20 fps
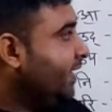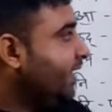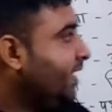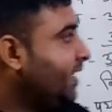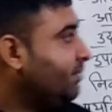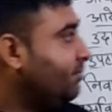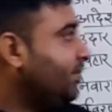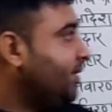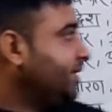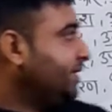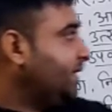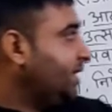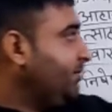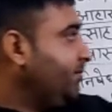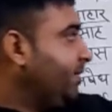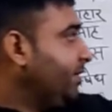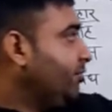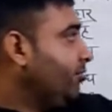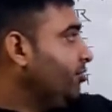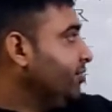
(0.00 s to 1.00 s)
हेड मास्टर
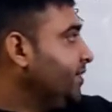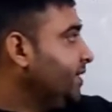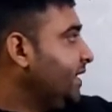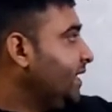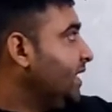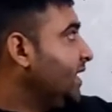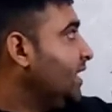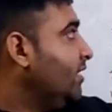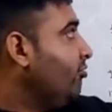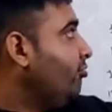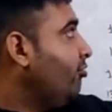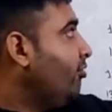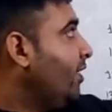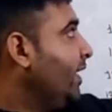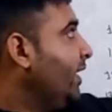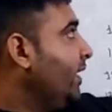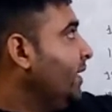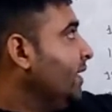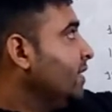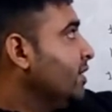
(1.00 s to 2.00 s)
में कौन सा लगा हुआ
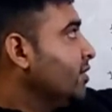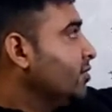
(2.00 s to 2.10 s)
है